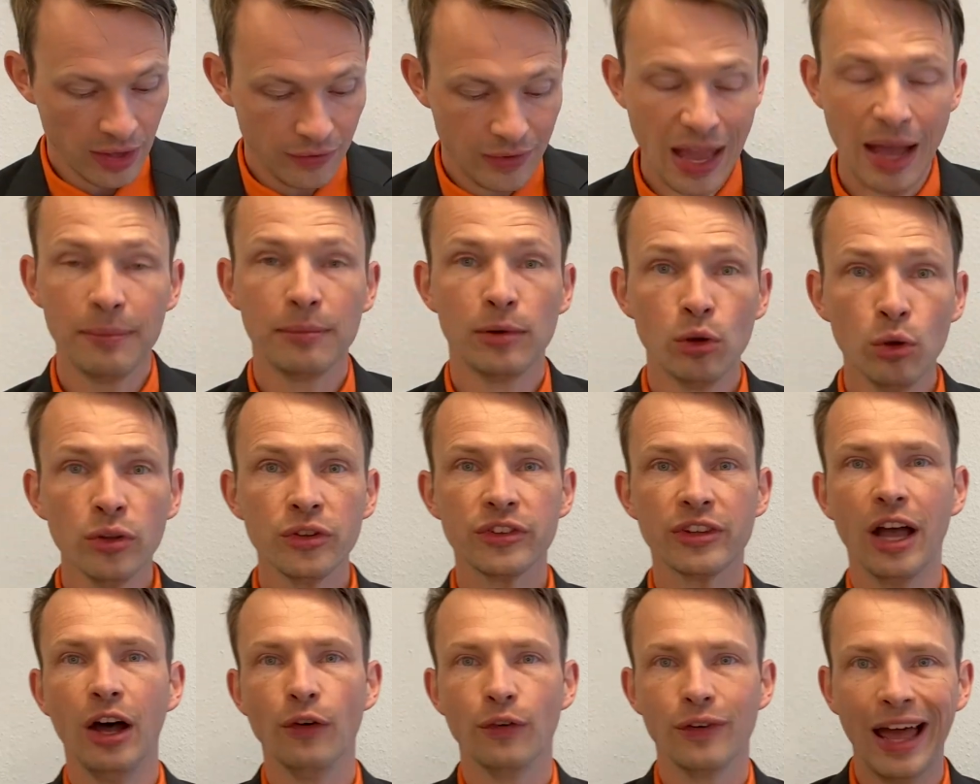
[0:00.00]
Wir haben
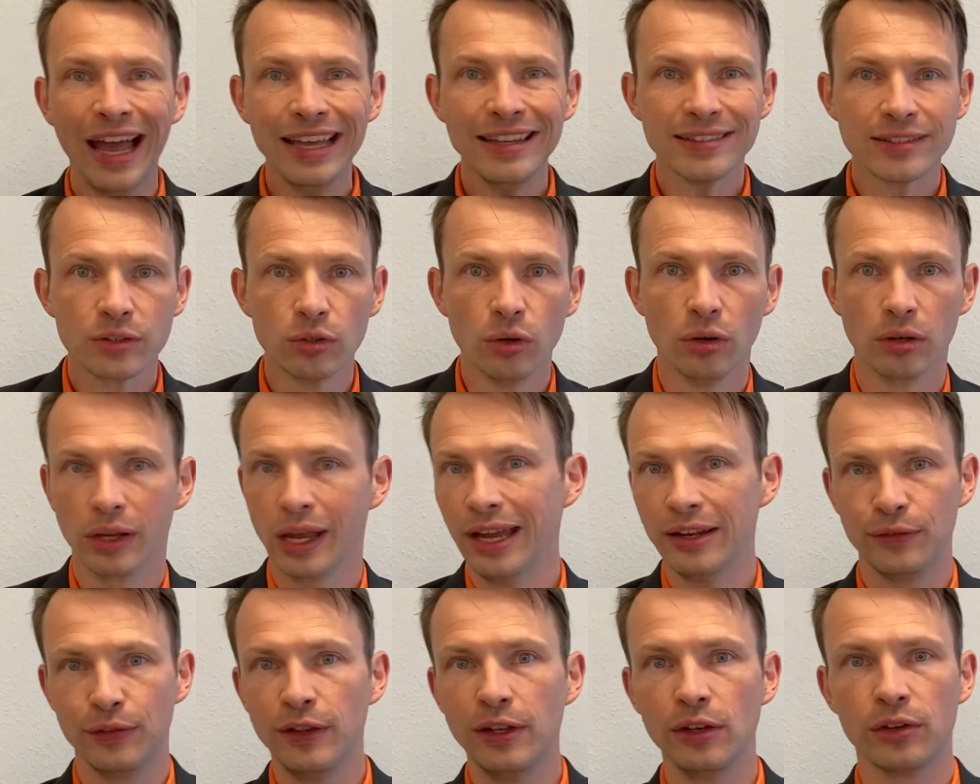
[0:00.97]
Lust auf Leistung. Ja,
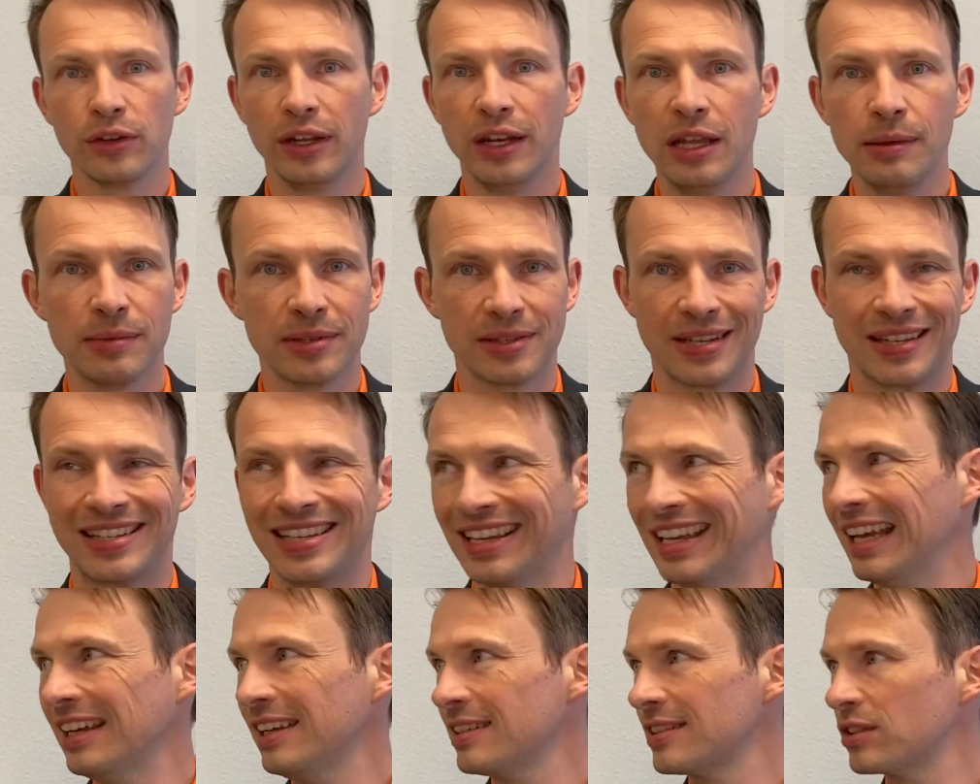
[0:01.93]
in vielen Unternehmen ist das eine
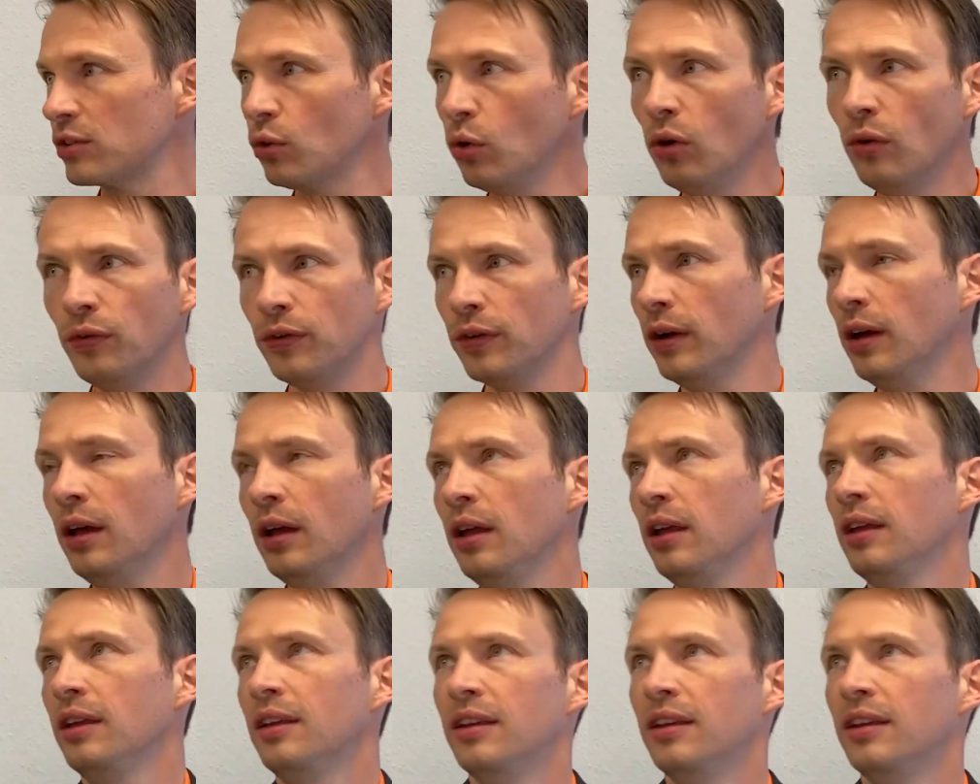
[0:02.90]
Katastrophe.